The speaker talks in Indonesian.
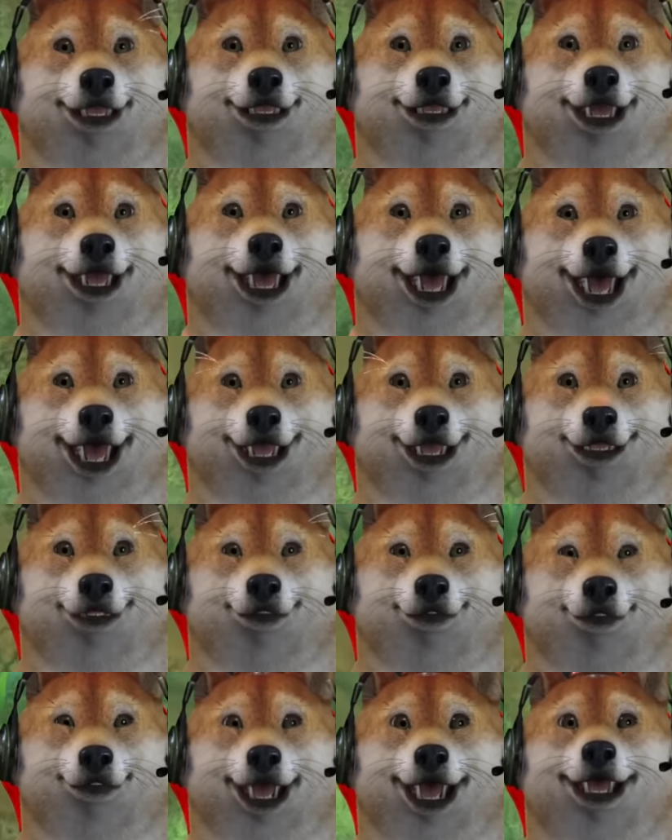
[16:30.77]
Hah?
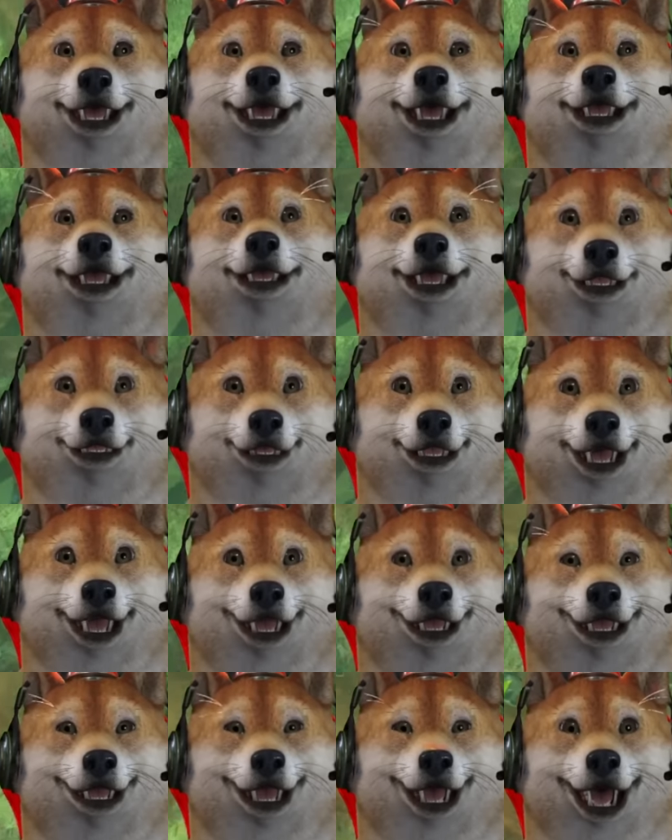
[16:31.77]
Berani kau ya?
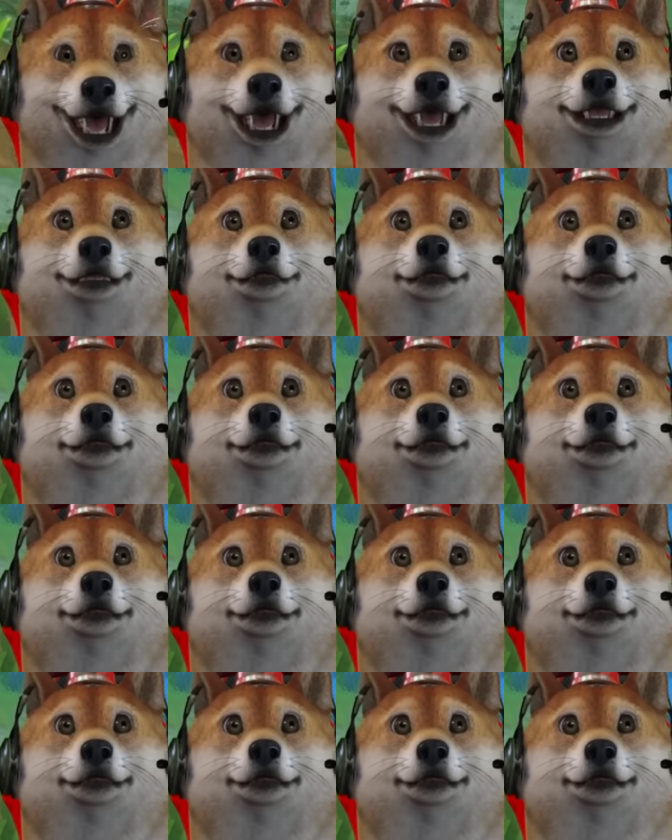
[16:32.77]
Berani kau.